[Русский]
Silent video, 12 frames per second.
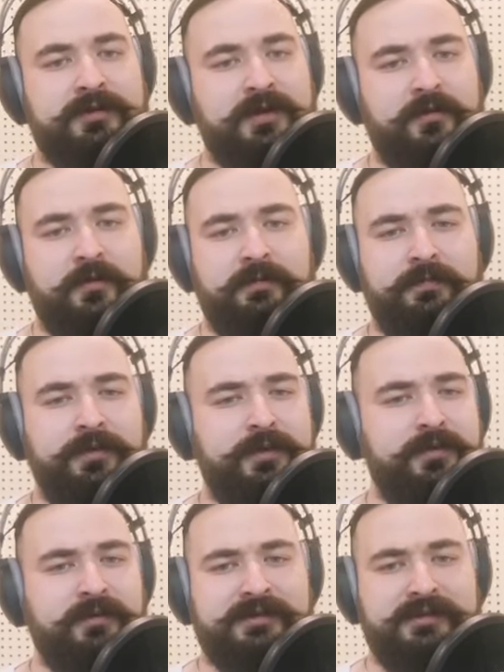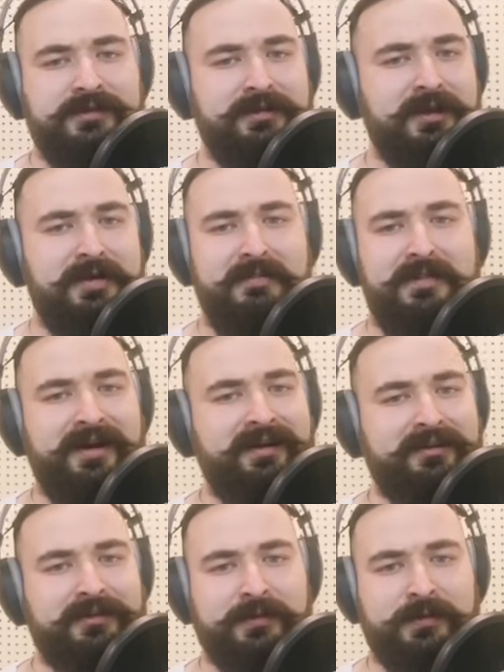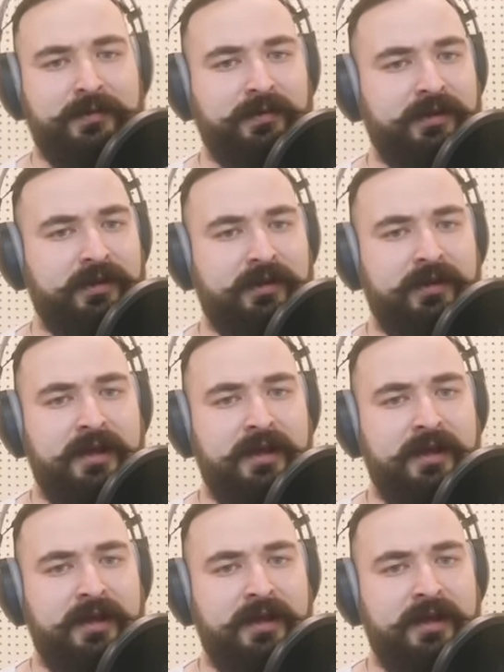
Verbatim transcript: как он бьется и ломает руки,